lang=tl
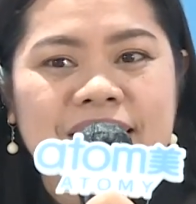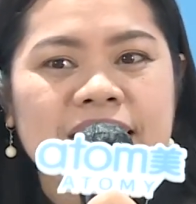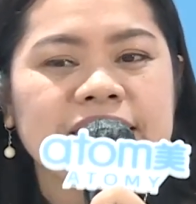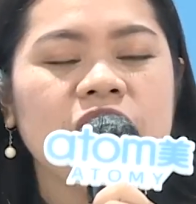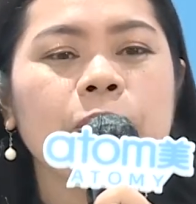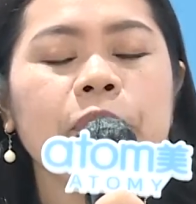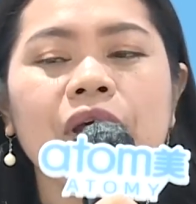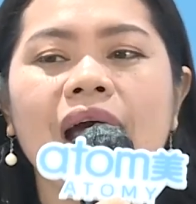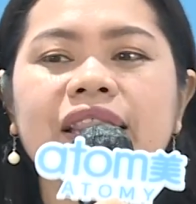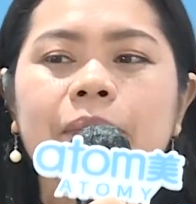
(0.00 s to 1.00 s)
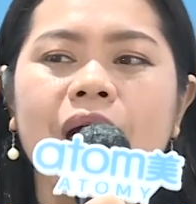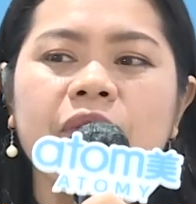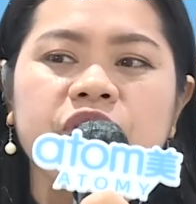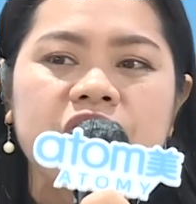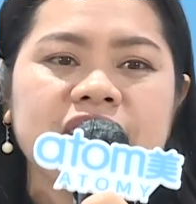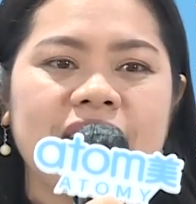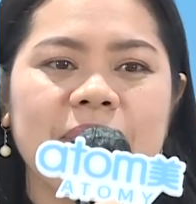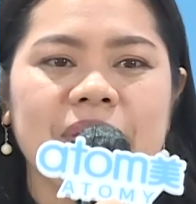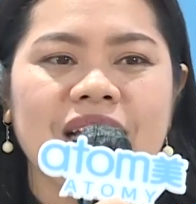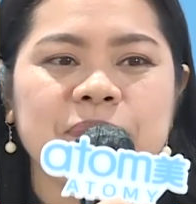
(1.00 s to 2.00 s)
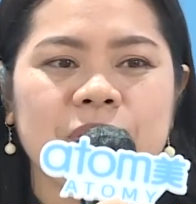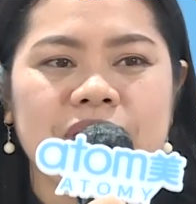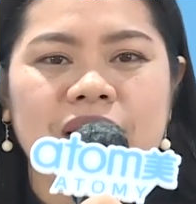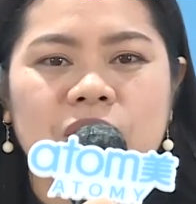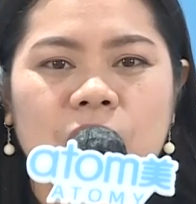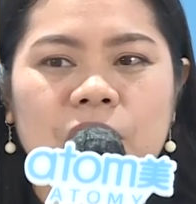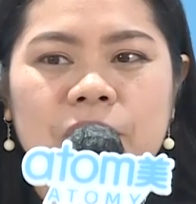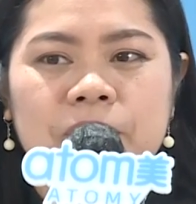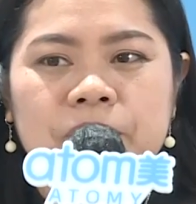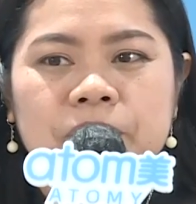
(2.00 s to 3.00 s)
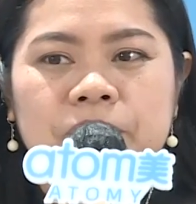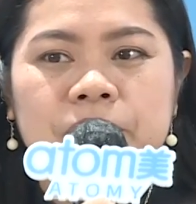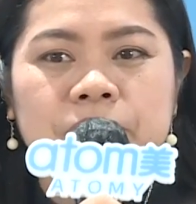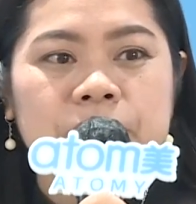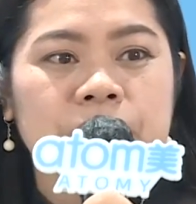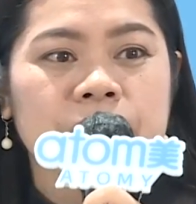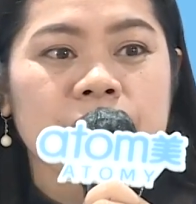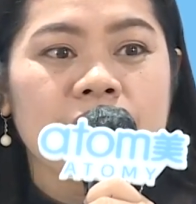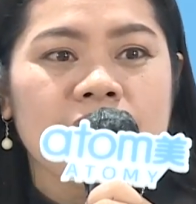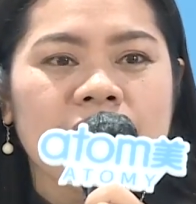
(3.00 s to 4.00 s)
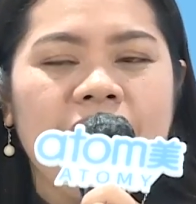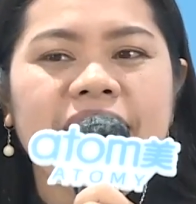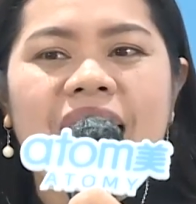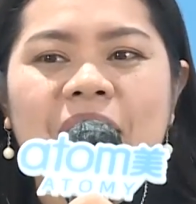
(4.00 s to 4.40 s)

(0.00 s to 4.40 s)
Sino po yung ating mga first-time guest po dito? Ayan,